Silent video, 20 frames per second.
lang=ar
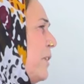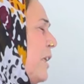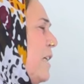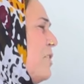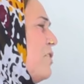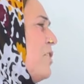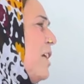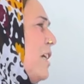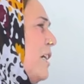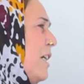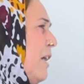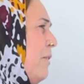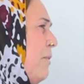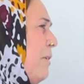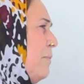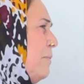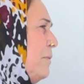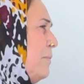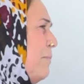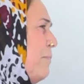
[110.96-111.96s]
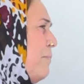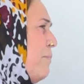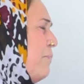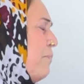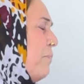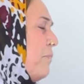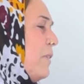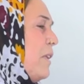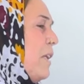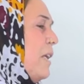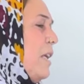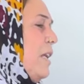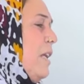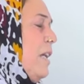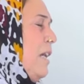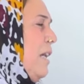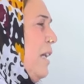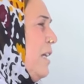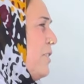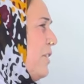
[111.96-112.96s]
اجا کهوام
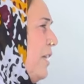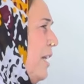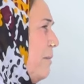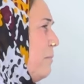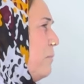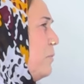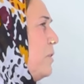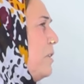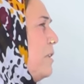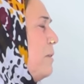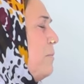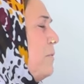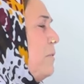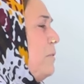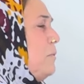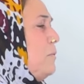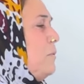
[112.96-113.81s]
اش عمودیم